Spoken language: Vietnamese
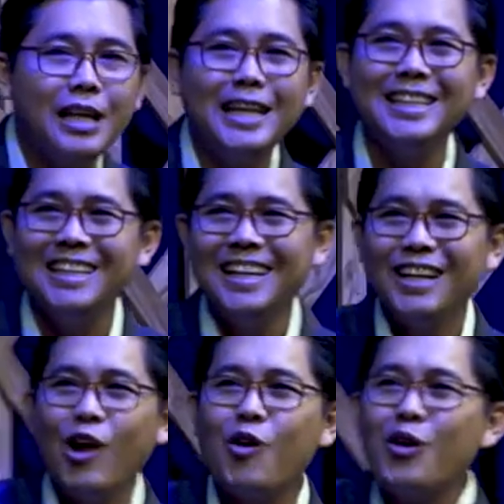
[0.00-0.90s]
tây,
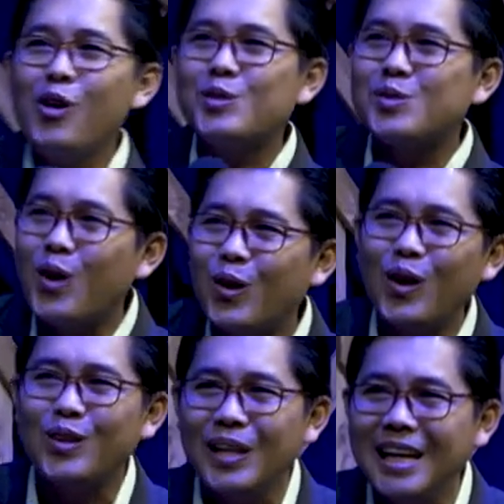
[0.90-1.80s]
nó có nông
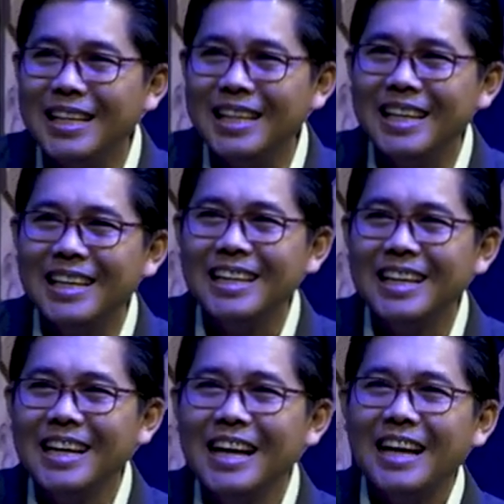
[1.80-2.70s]
sọc đỏ tây.
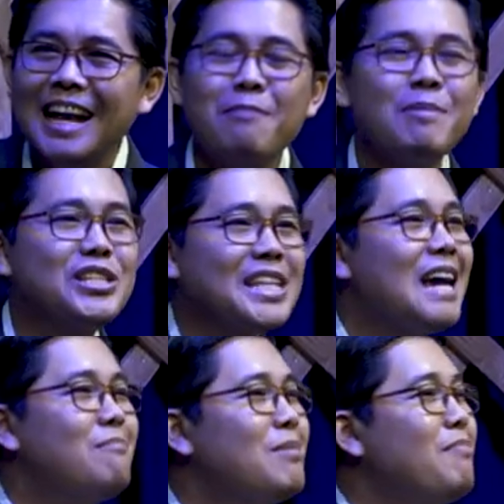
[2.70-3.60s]
Đại mà
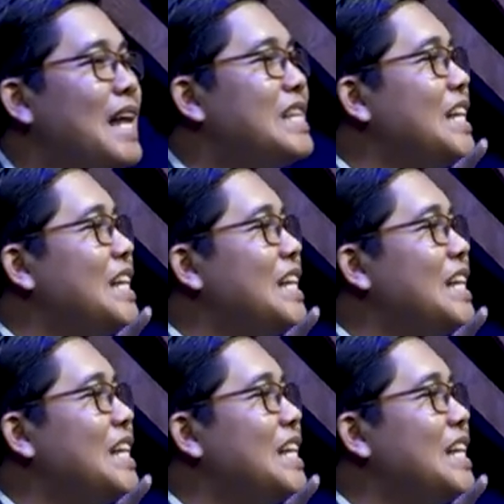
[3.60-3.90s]
cha mình men